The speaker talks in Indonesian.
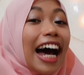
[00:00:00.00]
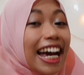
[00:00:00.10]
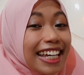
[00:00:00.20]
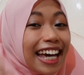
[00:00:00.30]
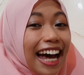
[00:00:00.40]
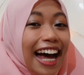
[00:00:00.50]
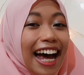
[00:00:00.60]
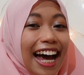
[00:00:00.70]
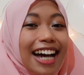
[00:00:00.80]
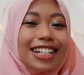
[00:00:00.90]
Hai
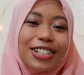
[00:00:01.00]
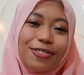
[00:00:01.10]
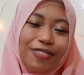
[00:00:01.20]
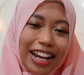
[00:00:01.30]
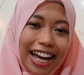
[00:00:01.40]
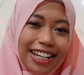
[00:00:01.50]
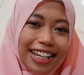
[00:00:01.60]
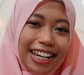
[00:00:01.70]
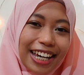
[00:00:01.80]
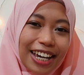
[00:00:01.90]
guys, jumpa
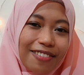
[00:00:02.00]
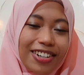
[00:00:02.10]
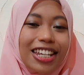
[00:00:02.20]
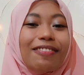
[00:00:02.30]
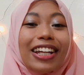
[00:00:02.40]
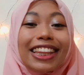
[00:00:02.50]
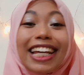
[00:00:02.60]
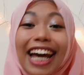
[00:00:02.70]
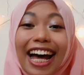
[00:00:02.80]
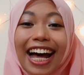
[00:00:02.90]
lagi bersama
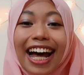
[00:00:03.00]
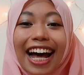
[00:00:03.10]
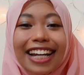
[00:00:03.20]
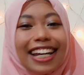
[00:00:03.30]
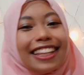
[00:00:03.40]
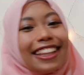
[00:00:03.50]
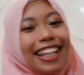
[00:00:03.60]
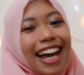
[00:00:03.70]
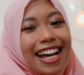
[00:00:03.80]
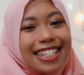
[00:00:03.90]
Tia di
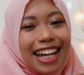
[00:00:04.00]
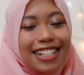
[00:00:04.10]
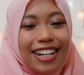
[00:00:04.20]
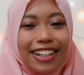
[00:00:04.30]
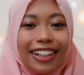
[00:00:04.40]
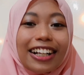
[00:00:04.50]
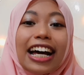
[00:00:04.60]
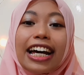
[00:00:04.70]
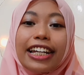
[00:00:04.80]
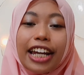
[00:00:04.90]
Tiaska Channel
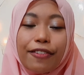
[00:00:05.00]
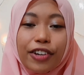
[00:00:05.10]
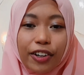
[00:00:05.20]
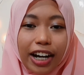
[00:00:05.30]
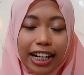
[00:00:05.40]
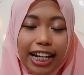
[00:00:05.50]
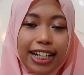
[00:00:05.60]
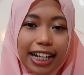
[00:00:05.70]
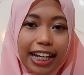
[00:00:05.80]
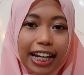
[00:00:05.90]
Di video kali
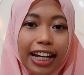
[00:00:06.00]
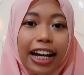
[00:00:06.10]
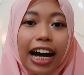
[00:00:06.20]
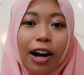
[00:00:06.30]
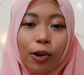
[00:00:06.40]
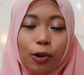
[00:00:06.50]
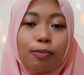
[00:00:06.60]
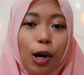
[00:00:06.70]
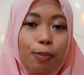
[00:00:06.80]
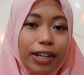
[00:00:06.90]
ini, aku
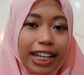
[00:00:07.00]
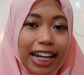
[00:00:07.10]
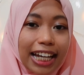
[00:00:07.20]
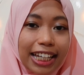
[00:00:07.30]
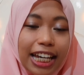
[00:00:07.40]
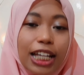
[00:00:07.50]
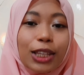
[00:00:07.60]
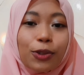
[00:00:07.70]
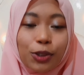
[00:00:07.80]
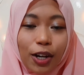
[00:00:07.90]
mau bikin lagi
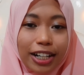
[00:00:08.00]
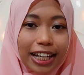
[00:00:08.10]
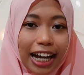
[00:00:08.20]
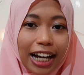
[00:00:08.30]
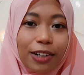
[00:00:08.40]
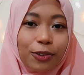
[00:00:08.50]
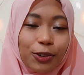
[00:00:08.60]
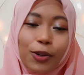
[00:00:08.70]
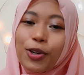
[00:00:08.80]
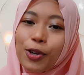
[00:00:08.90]
tutorial
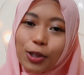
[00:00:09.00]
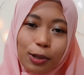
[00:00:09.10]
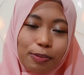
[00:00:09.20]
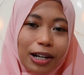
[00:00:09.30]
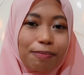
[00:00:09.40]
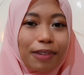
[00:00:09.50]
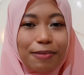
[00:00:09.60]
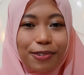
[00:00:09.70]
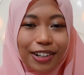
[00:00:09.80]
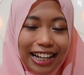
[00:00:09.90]
untuk youtuber
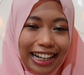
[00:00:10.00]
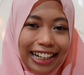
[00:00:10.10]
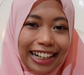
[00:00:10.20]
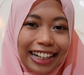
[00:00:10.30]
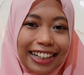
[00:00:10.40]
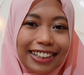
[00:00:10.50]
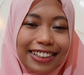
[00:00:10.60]
pemula